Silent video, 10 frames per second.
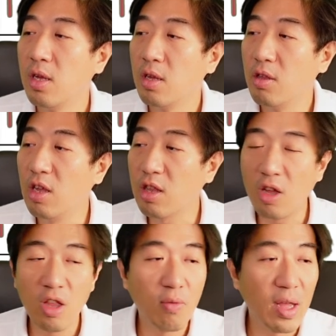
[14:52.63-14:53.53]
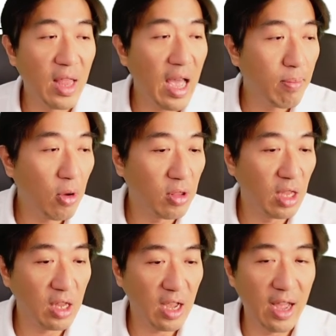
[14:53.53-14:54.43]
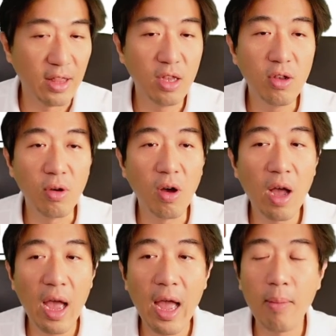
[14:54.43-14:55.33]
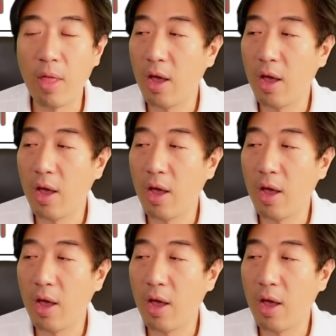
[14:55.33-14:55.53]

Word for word: ยิ่งตอนกลางวันห้ามมองเด็ดขาดนี่คือข้อห้ามนะ